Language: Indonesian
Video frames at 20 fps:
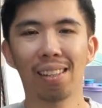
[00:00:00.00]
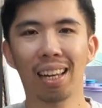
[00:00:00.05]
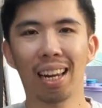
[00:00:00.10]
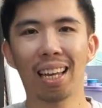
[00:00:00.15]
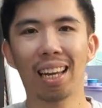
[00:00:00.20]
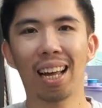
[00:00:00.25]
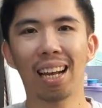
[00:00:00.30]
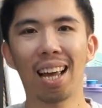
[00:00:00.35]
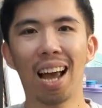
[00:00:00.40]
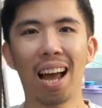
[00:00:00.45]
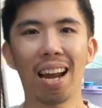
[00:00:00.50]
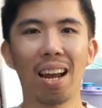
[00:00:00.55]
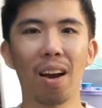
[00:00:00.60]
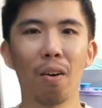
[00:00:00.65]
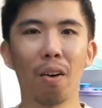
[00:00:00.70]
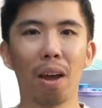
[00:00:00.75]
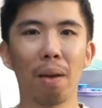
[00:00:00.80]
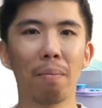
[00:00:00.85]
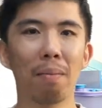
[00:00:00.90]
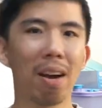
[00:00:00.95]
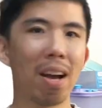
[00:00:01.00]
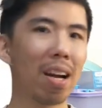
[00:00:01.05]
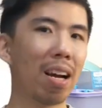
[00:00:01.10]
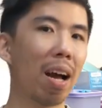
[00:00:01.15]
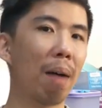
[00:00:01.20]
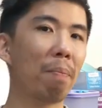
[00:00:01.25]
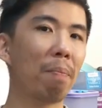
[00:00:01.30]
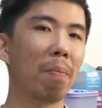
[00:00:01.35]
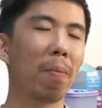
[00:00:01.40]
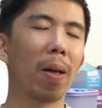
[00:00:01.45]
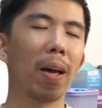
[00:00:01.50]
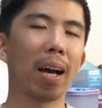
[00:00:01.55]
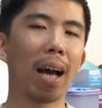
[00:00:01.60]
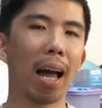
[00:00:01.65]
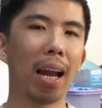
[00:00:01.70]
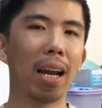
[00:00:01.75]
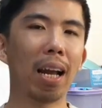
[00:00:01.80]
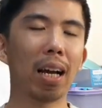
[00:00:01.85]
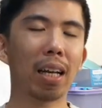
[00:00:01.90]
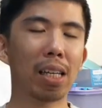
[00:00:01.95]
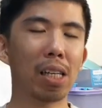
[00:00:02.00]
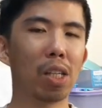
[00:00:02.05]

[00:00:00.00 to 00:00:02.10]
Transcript: Seringkali ada orang yang menganggap karena